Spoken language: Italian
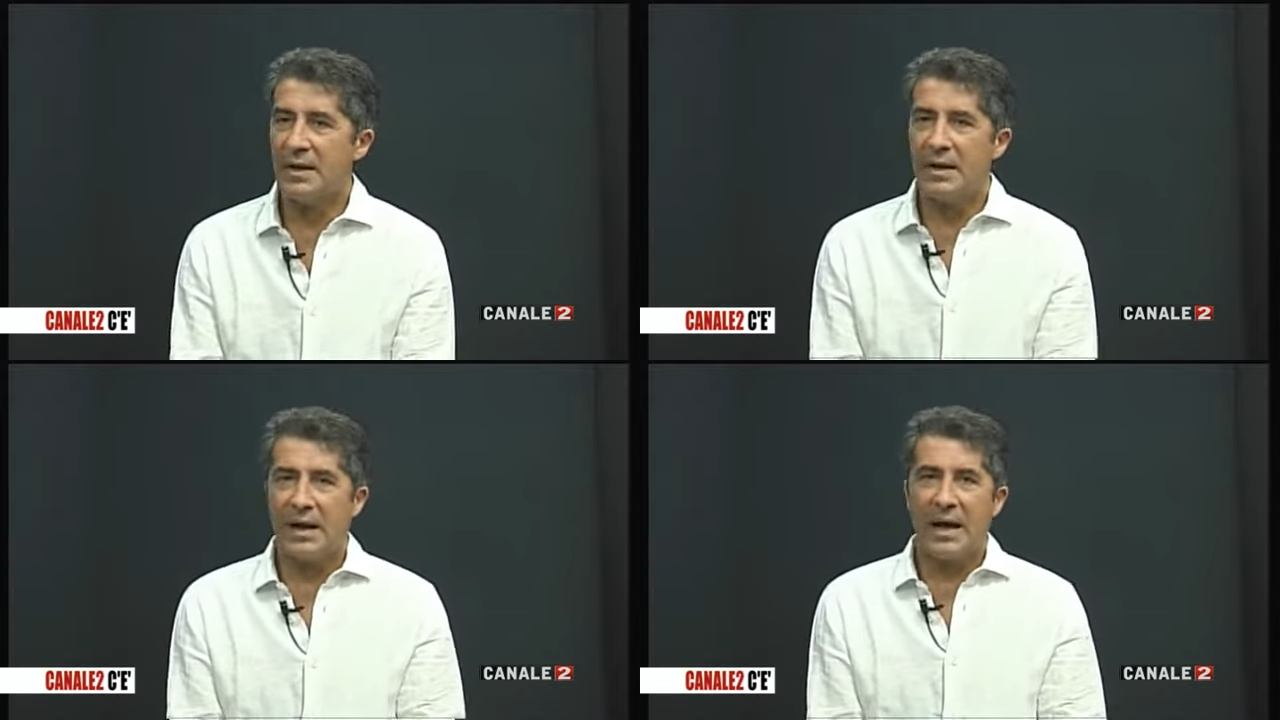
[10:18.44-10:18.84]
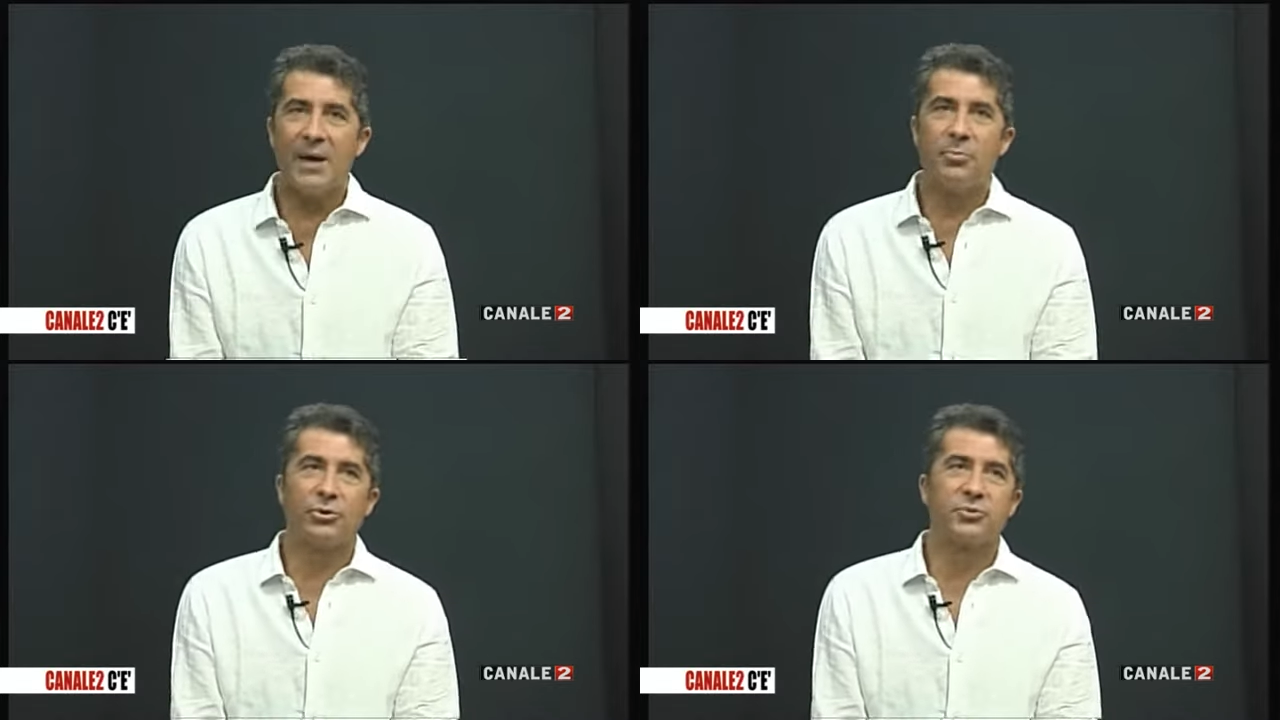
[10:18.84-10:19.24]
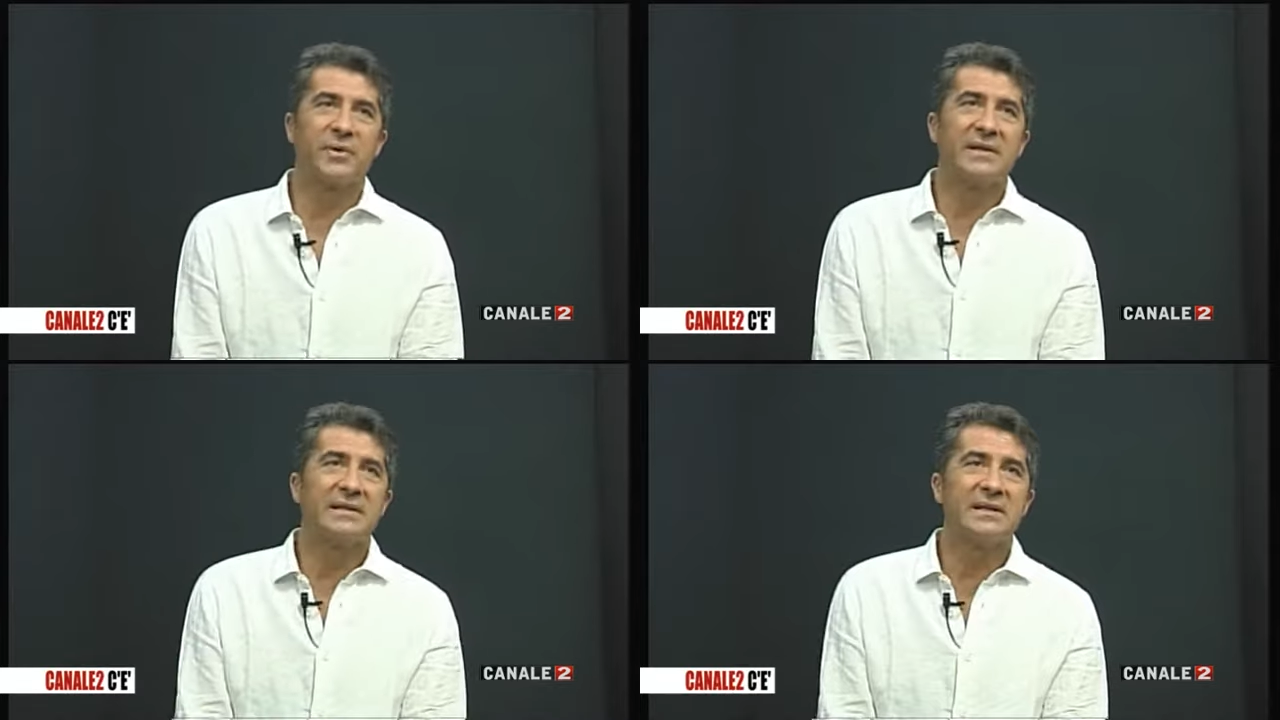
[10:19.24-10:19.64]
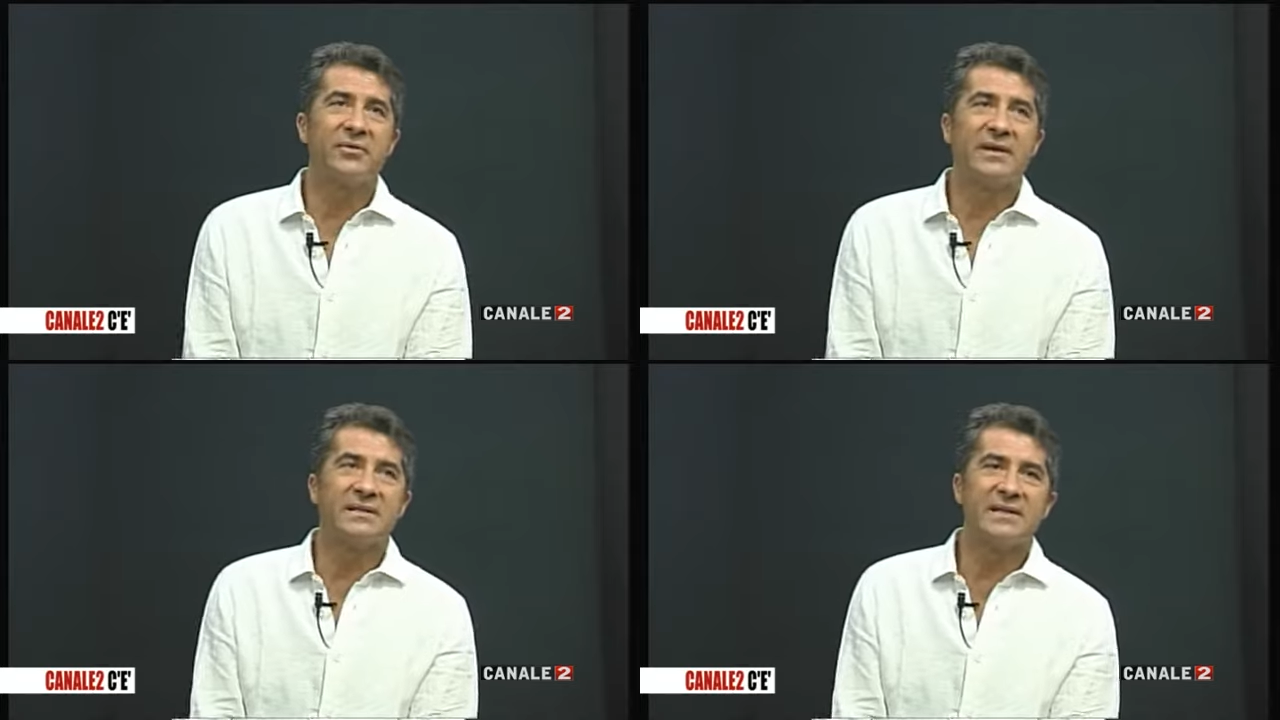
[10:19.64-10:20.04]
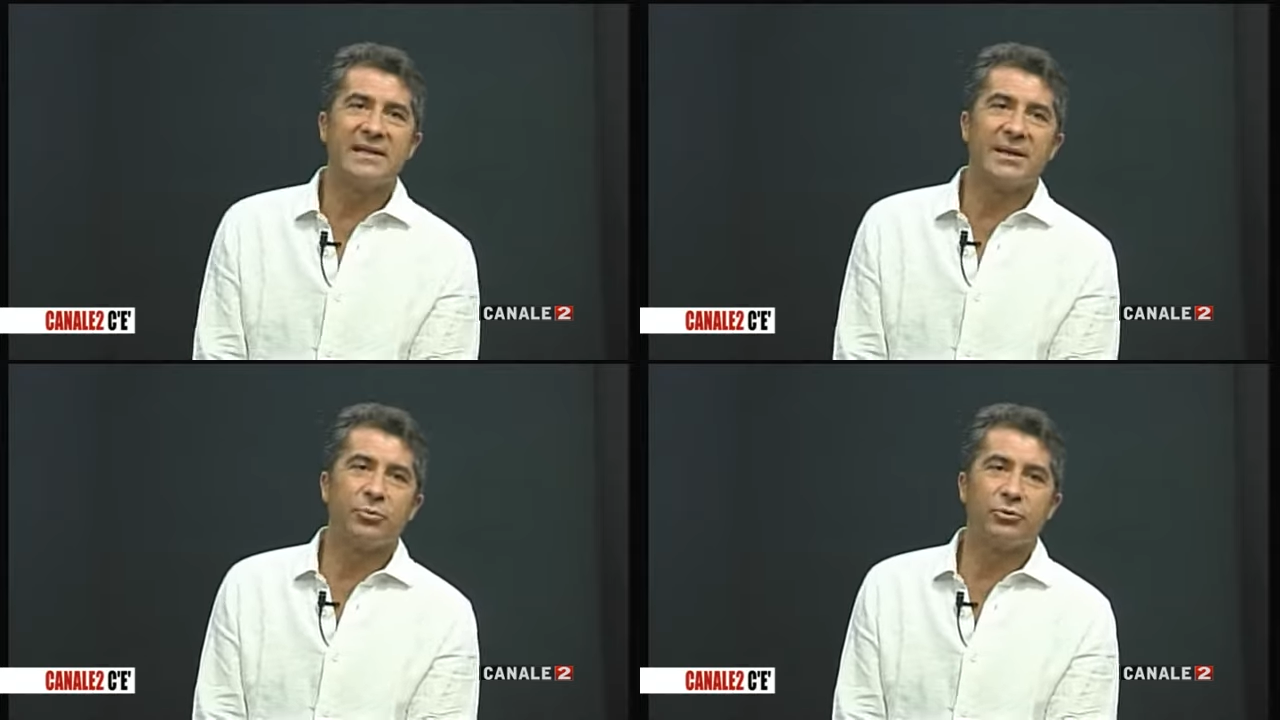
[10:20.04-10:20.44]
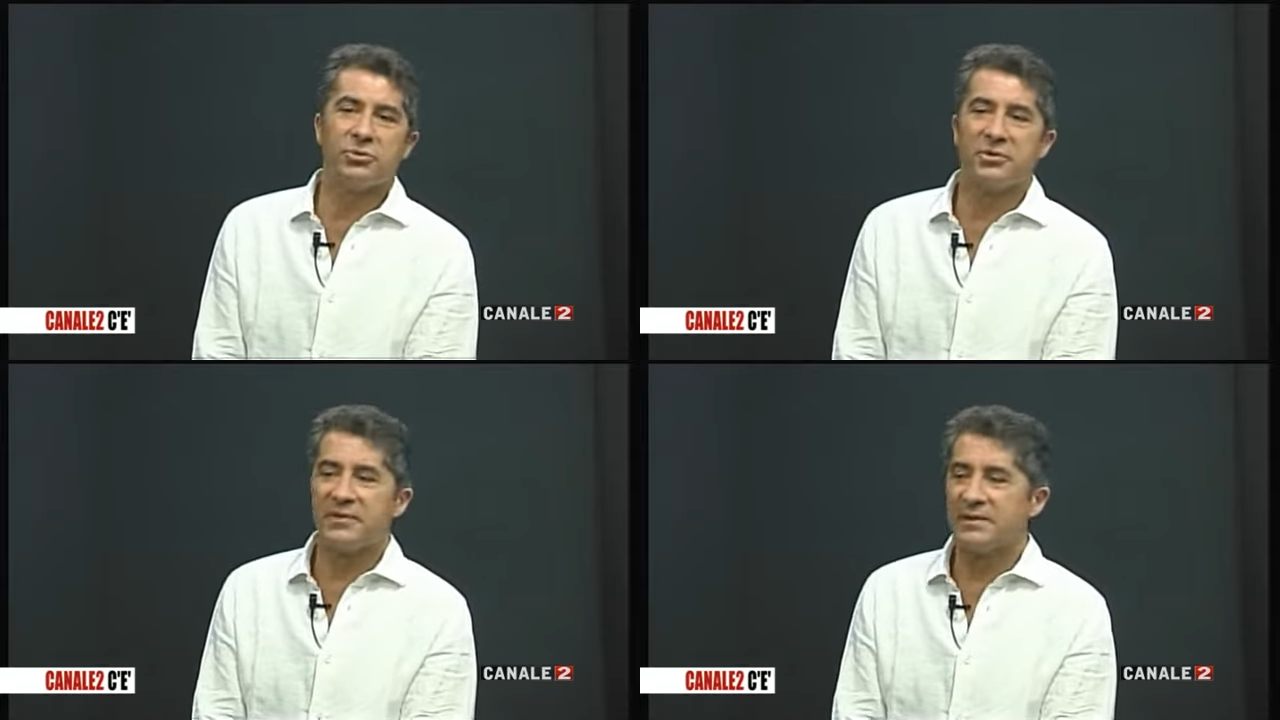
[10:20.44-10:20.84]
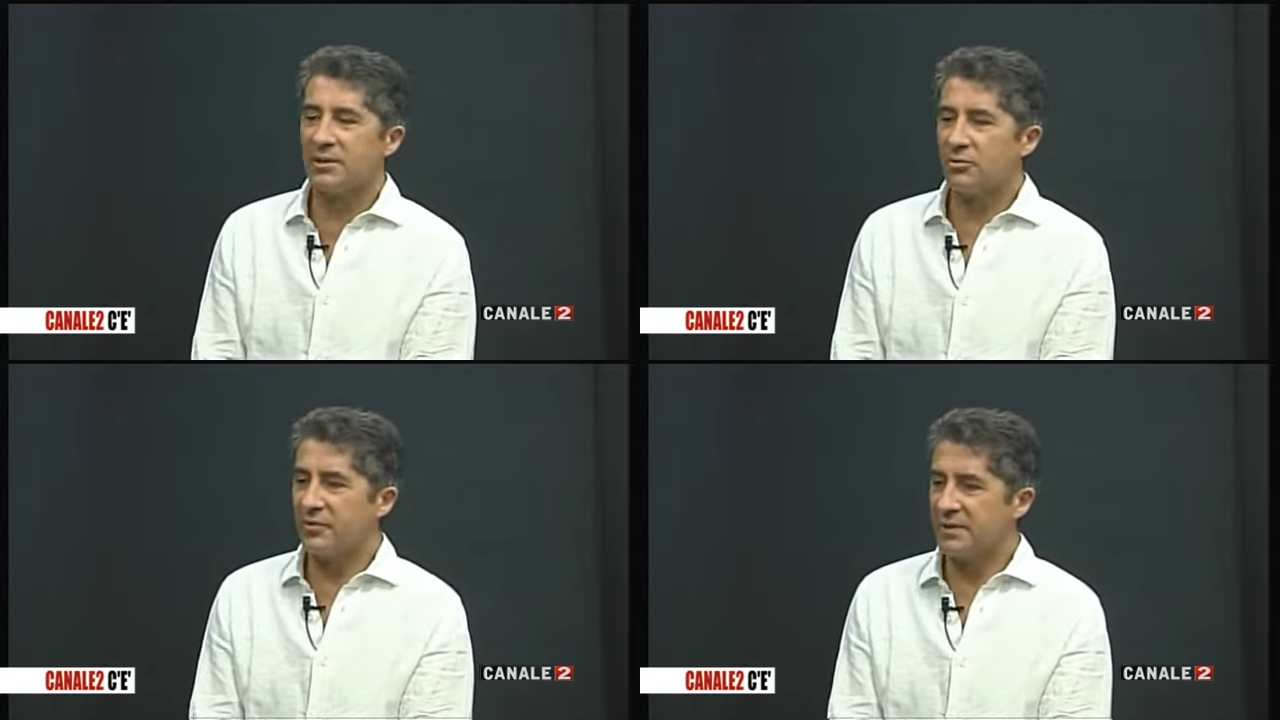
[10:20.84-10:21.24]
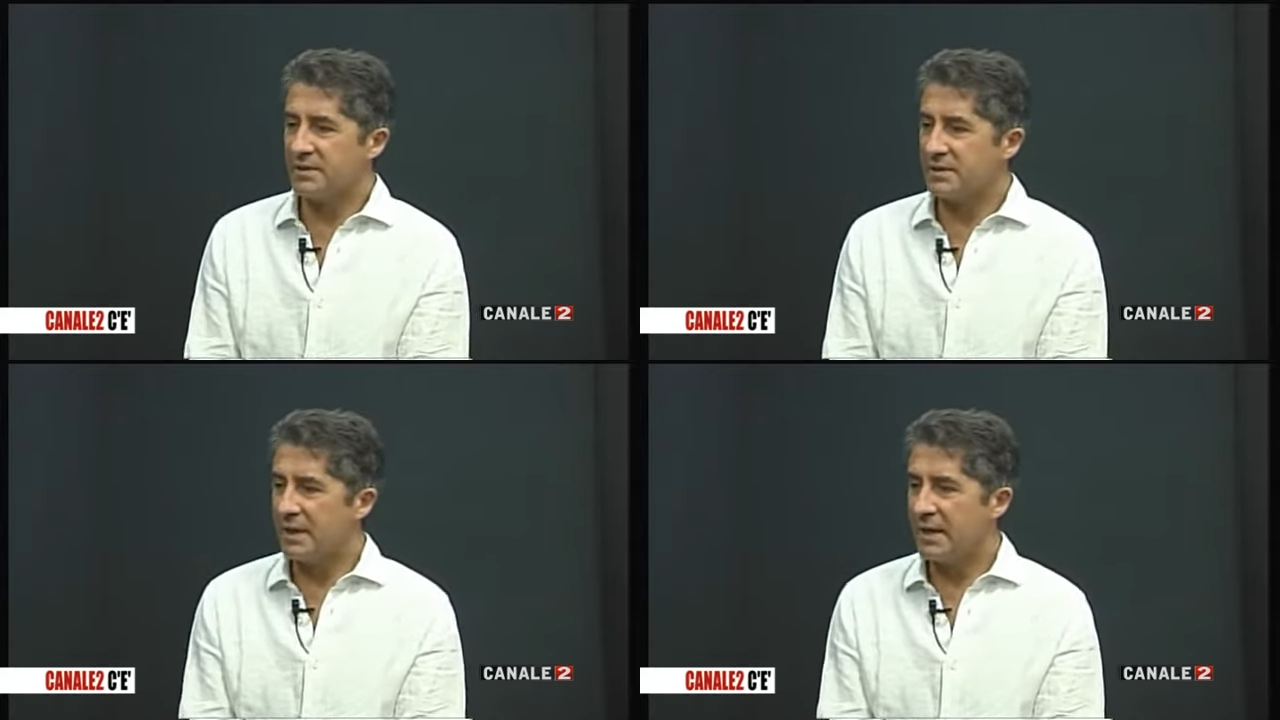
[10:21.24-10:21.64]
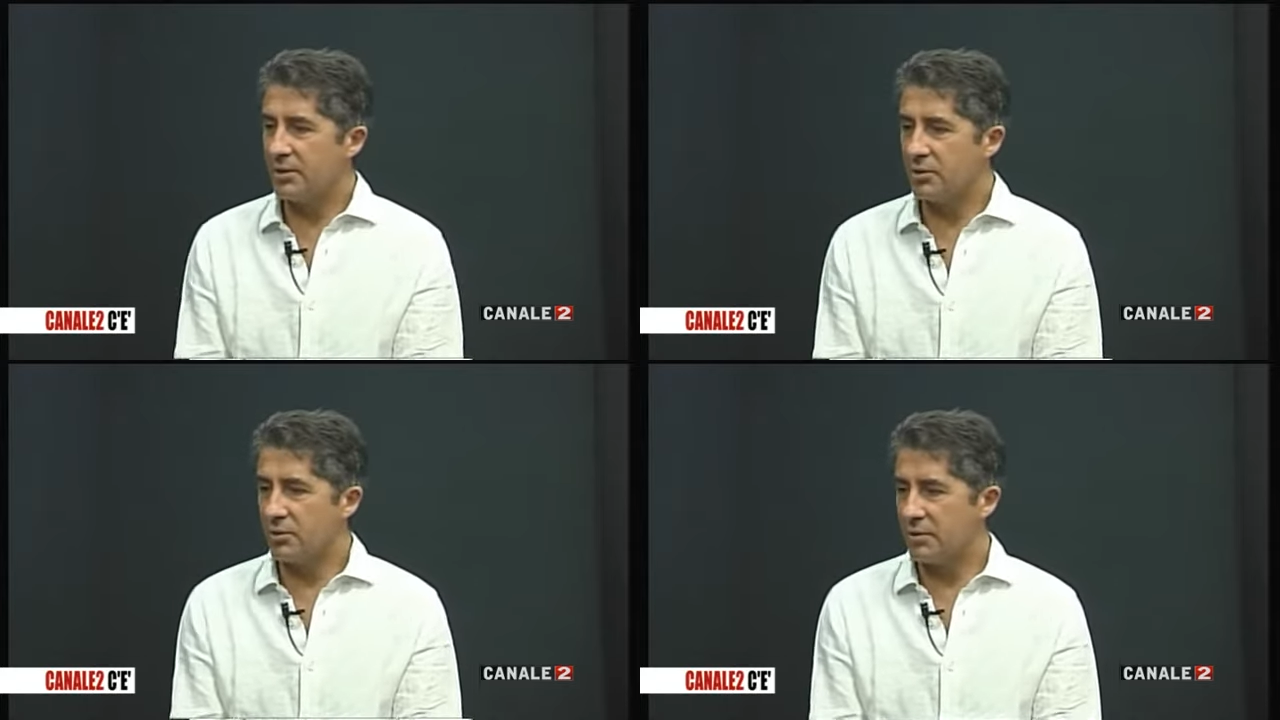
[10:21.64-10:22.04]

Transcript: Ha prospettive sia dal punto di vista universitario,